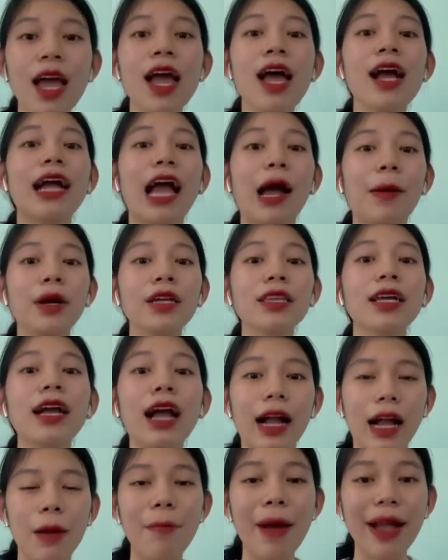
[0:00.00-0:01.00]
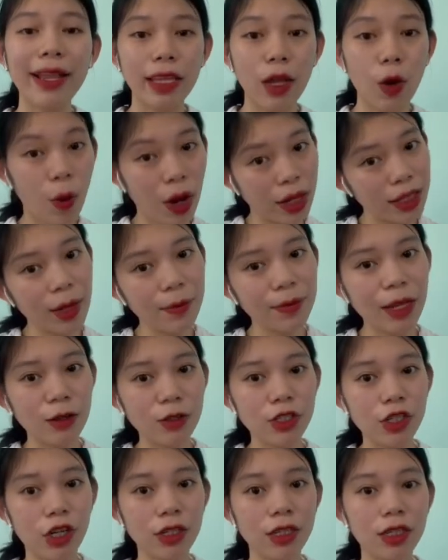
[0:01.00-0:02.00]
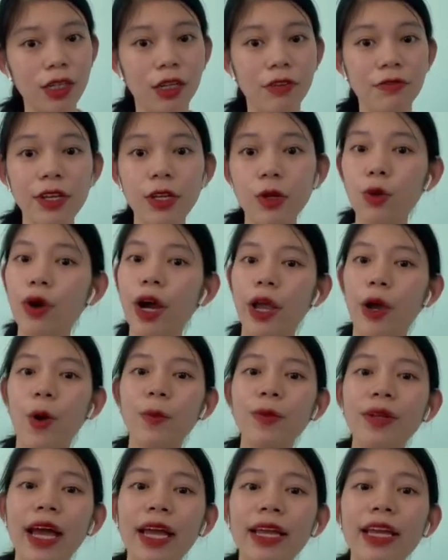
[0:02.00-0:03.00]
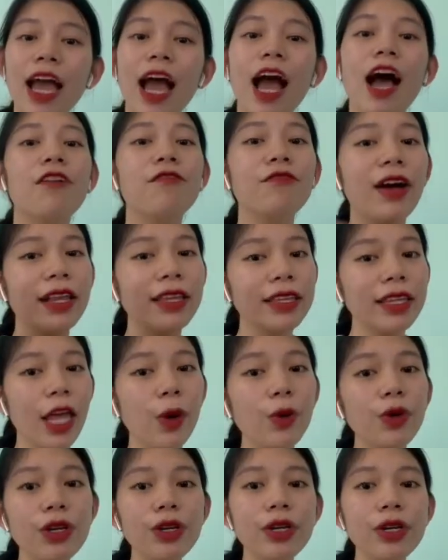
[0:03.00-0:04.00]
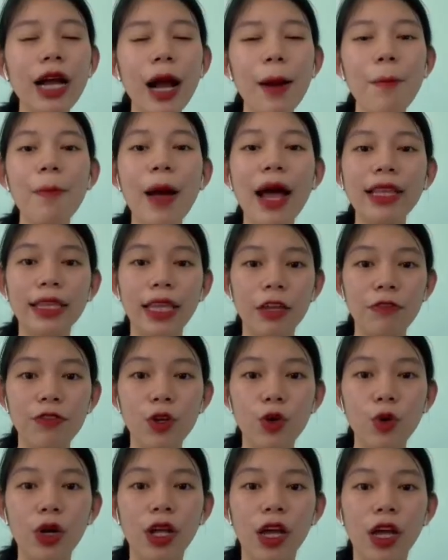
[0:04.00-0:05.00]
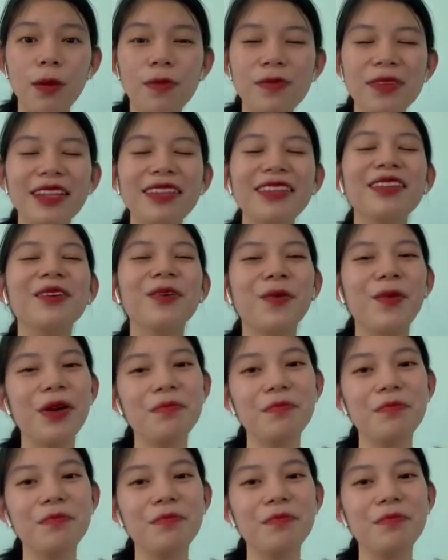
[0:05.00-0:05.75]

Cảm ơn tất cả các bạn đã quan tâm theo dõi tới video ngày hôm nay. Và nếu như các bạn thấy video này hấp dẫn, đừng quên